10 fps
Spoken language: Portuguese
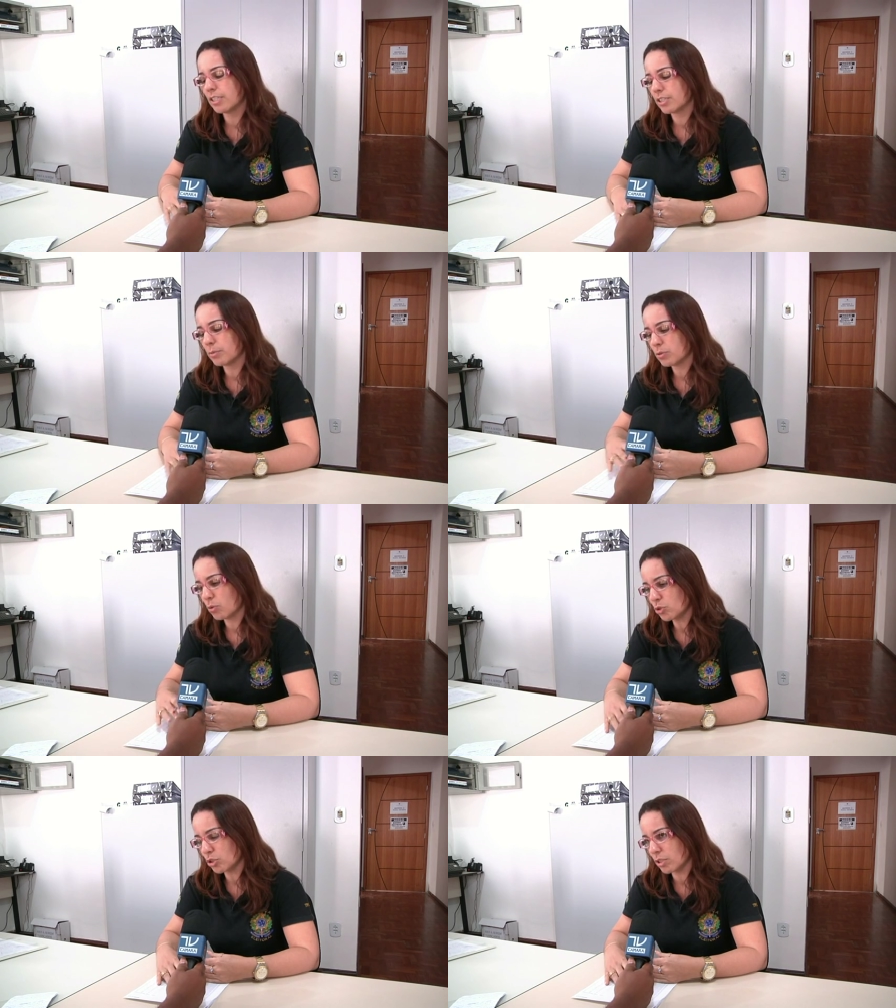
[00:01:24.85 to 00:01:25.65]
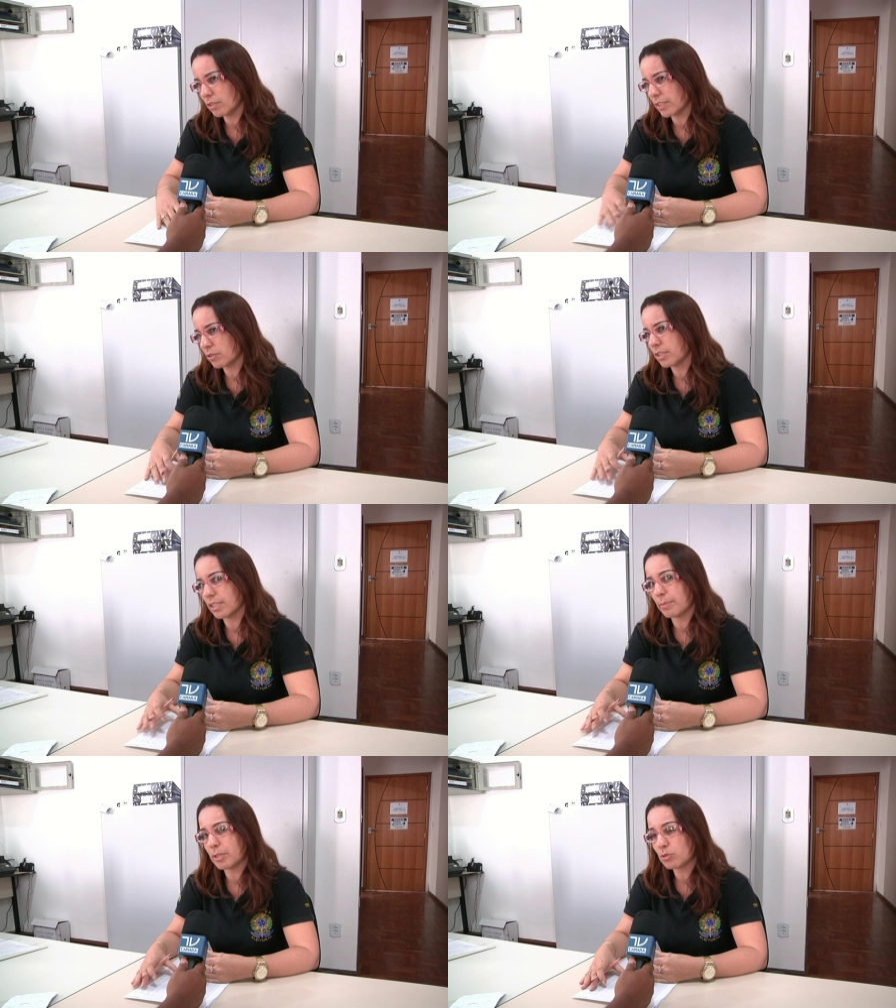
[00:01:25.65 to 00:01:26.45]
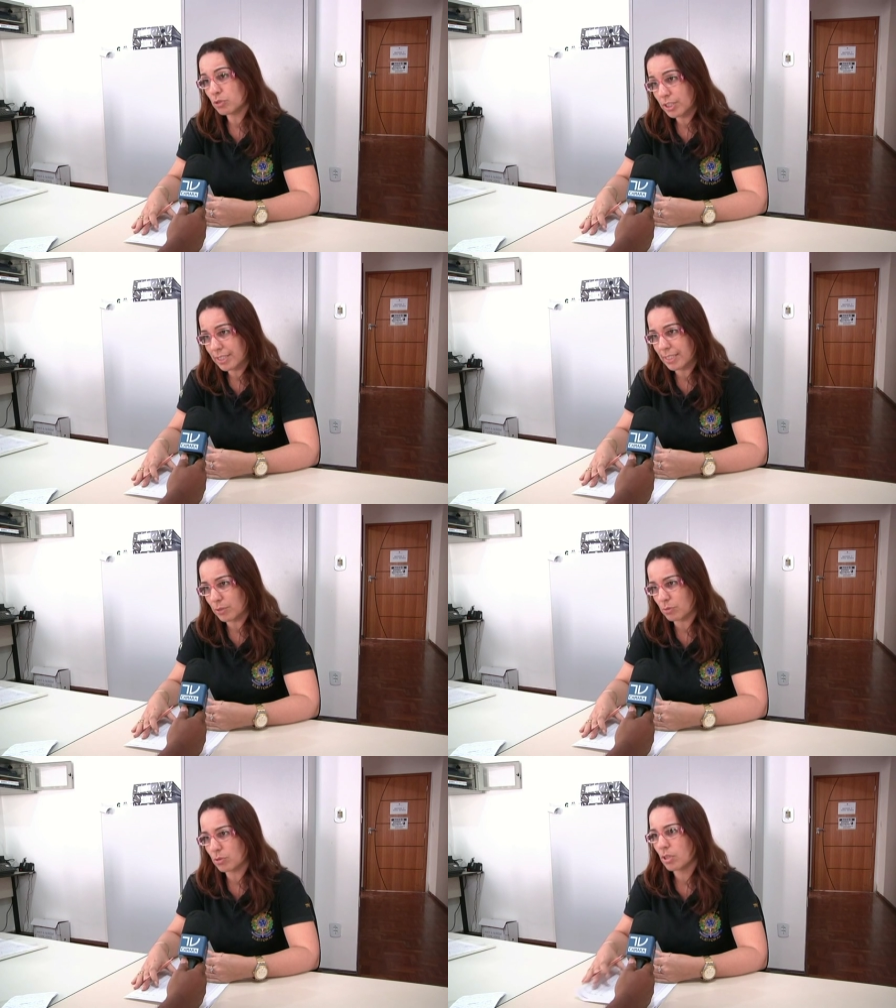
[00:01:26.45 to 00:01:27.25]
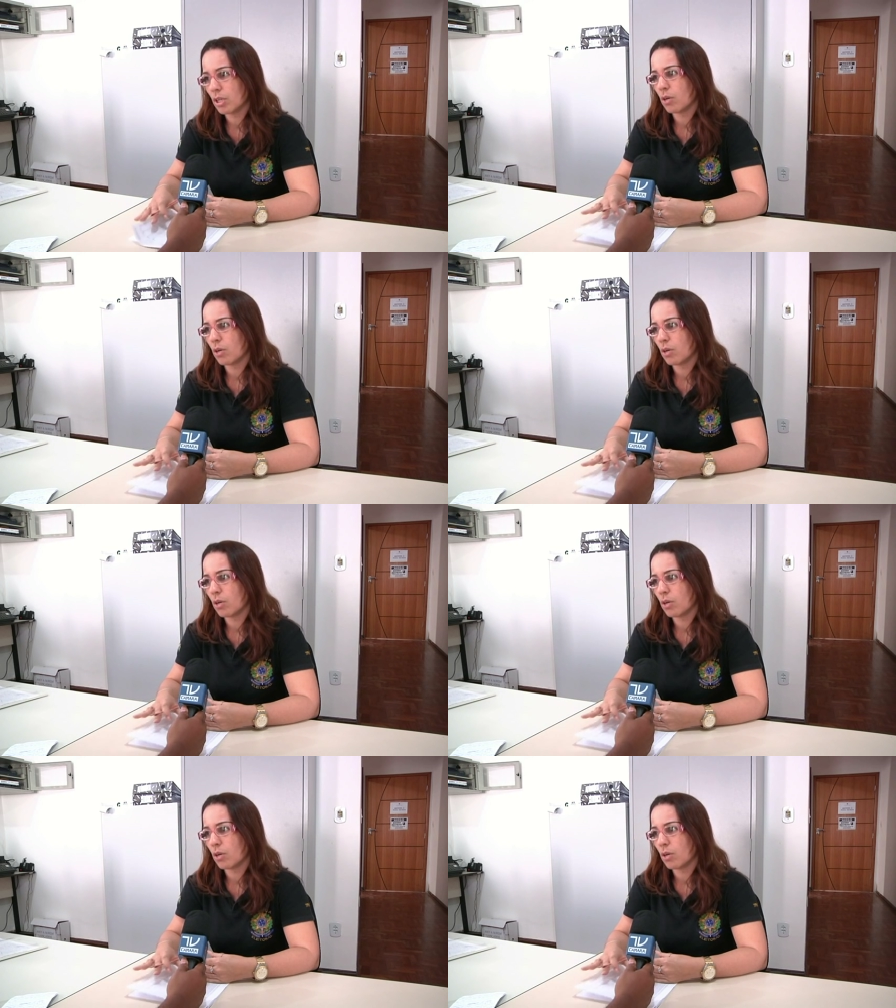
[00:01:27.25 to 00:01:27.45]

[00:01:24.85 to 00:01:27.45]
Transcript: E estamos continuando a fazer os treinamentos nos distritos.